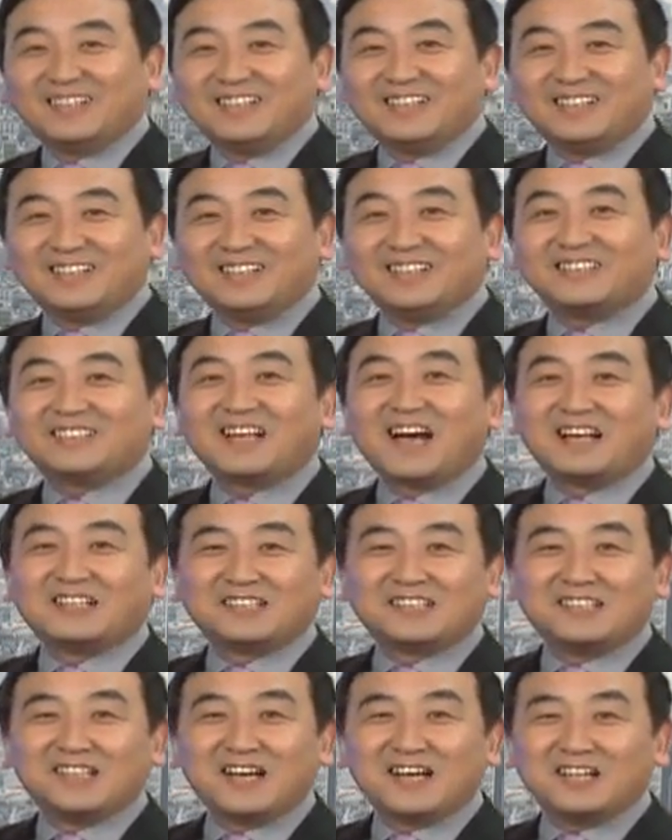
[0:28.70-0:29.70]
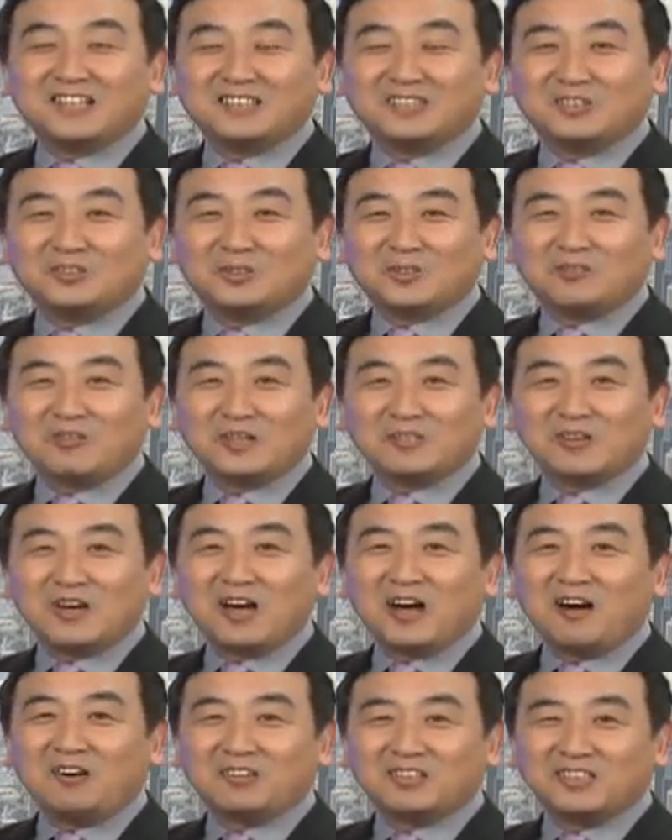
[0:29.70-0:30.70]
哎，嗓子呢，你说完全
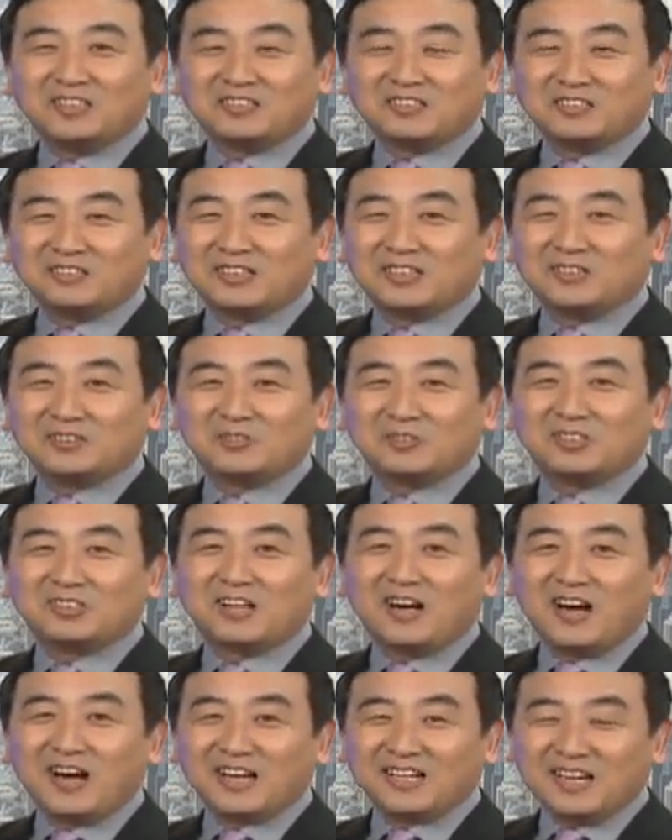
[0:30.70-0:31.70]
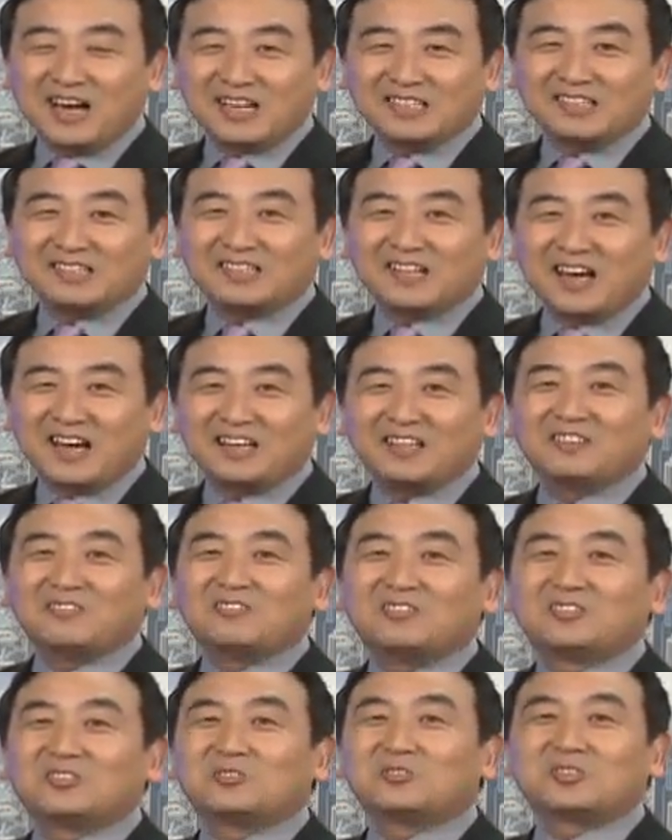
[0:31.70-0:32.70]
好利索呢，多少还卡点痰，
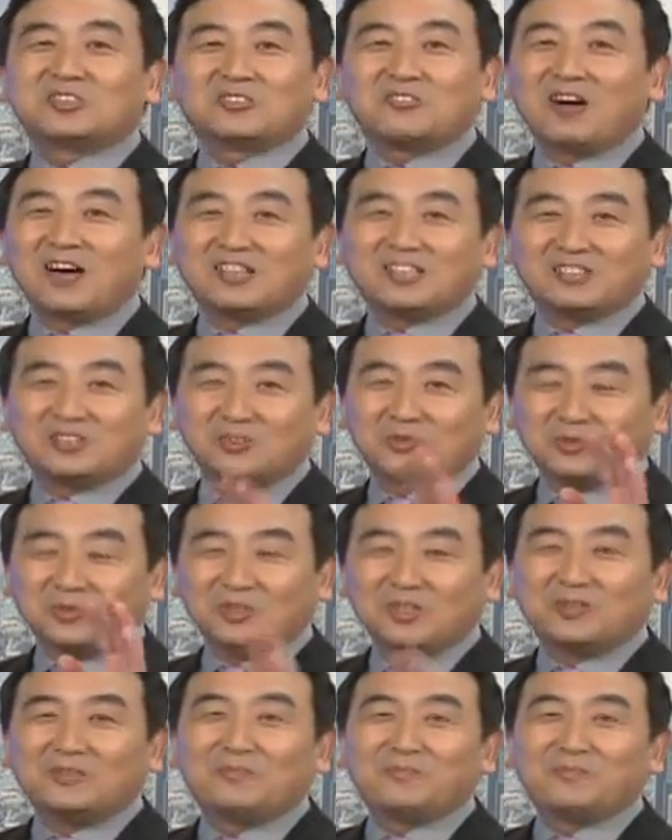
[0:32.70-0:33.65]
我都实话实说。